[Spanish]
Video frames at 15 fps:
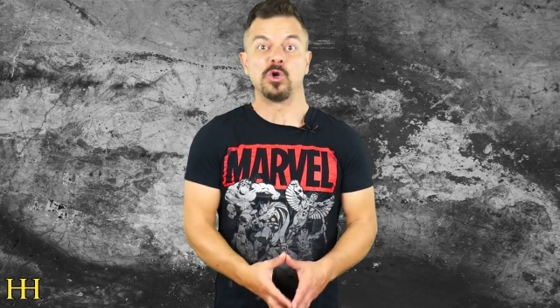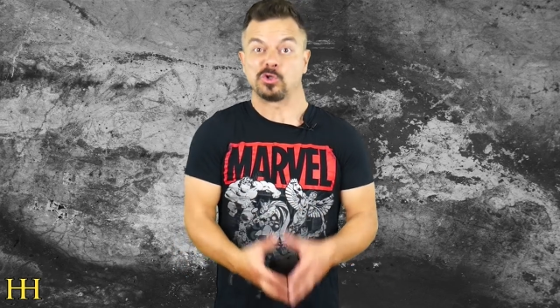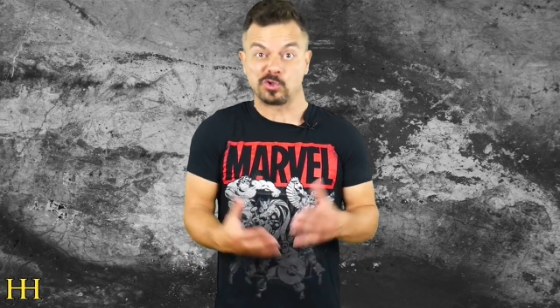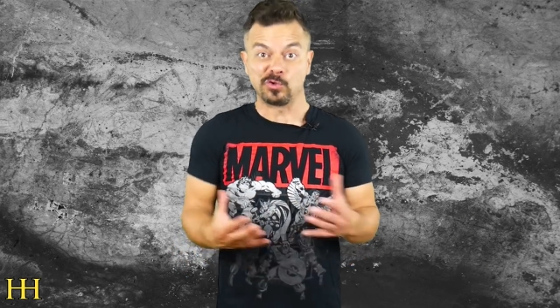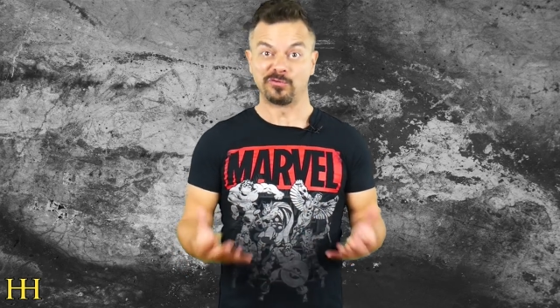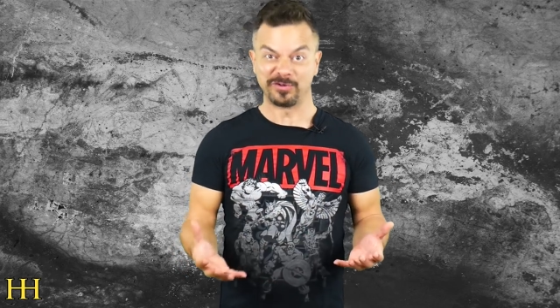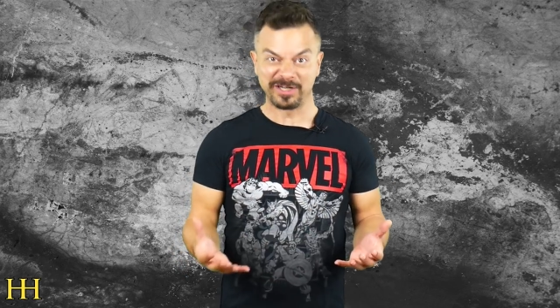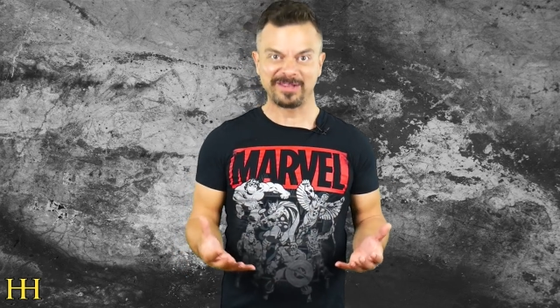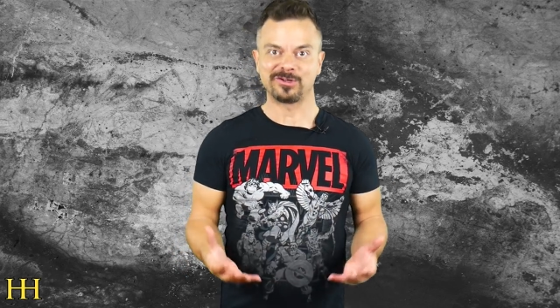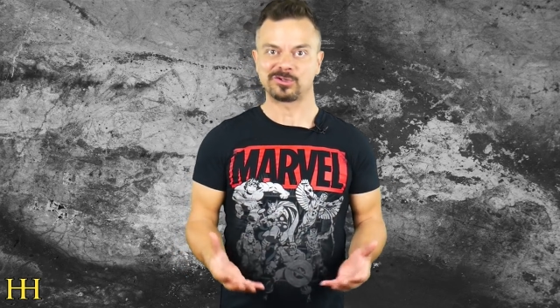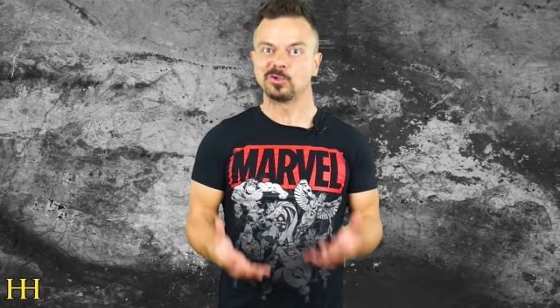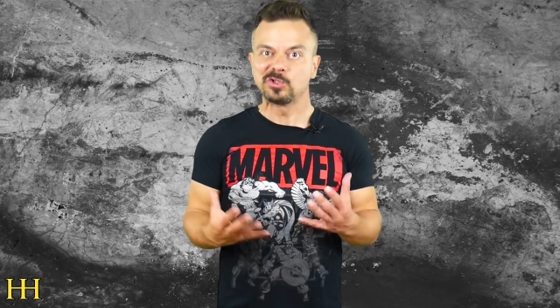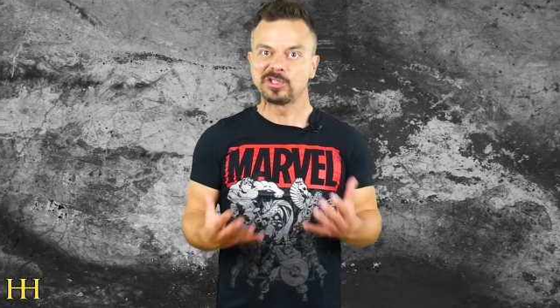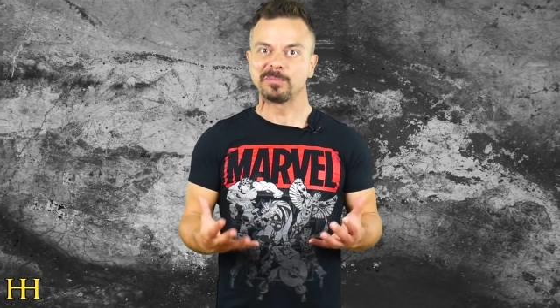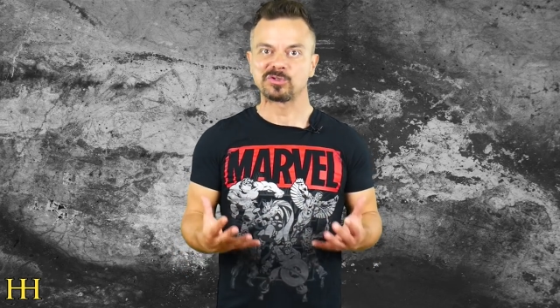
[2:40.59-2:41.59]
los
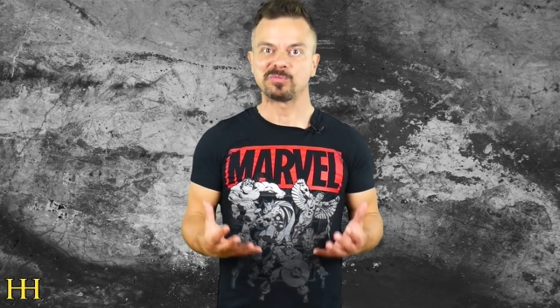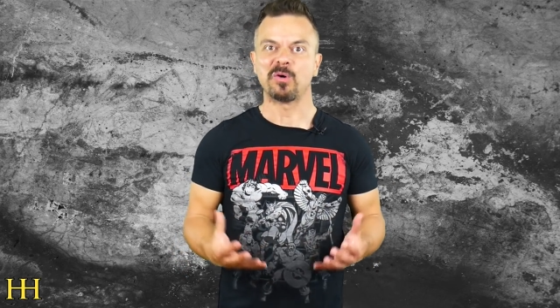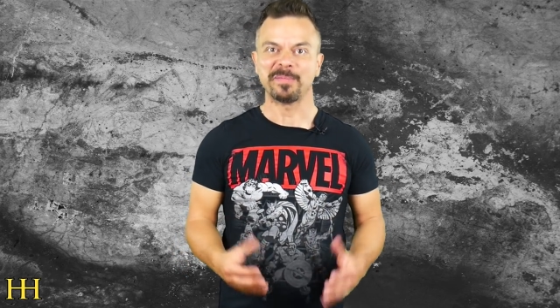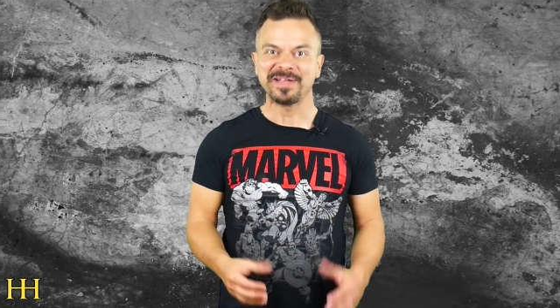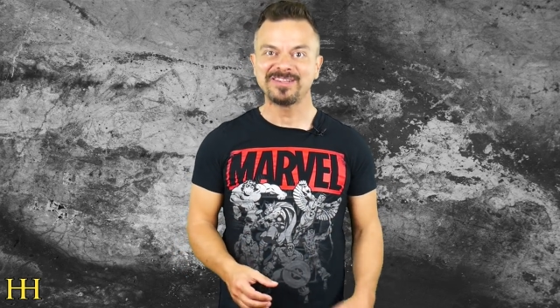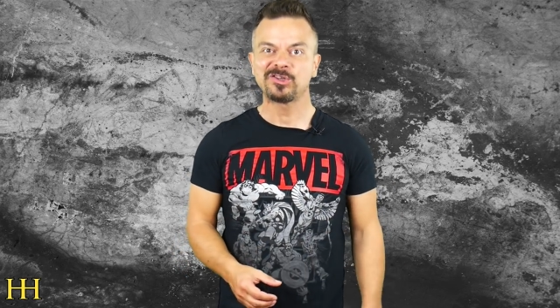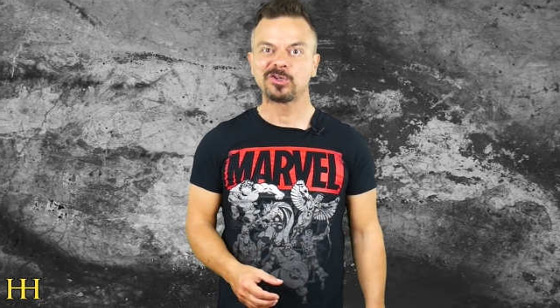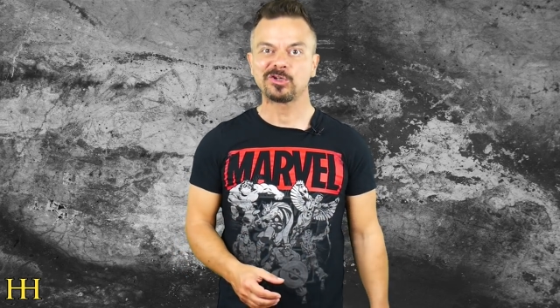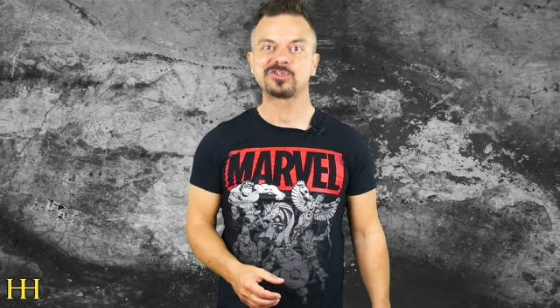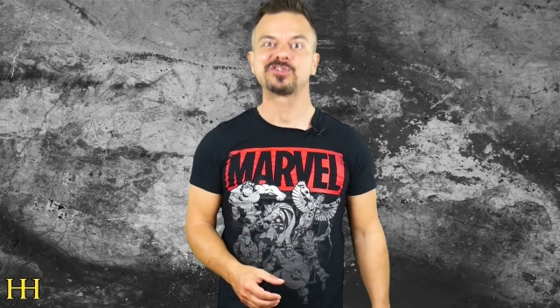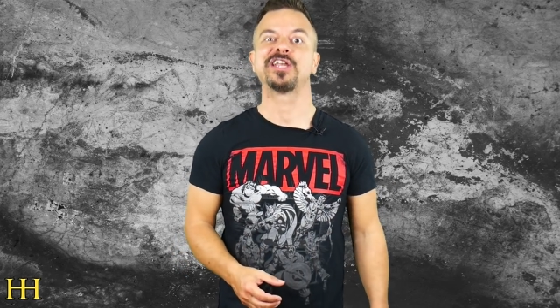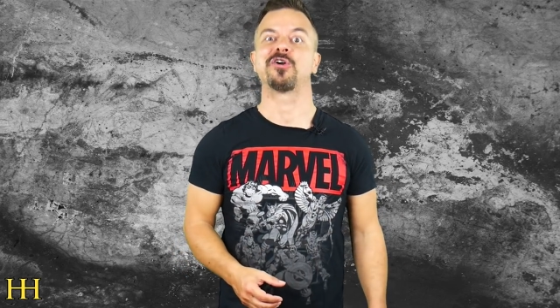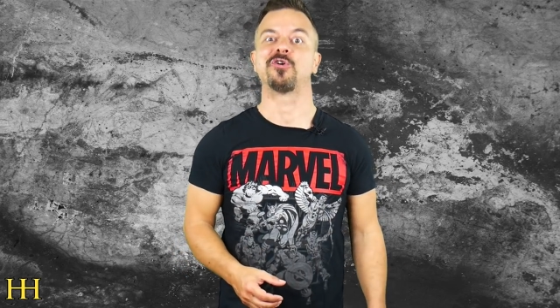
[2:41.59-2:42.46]
sufridos últimos momentos de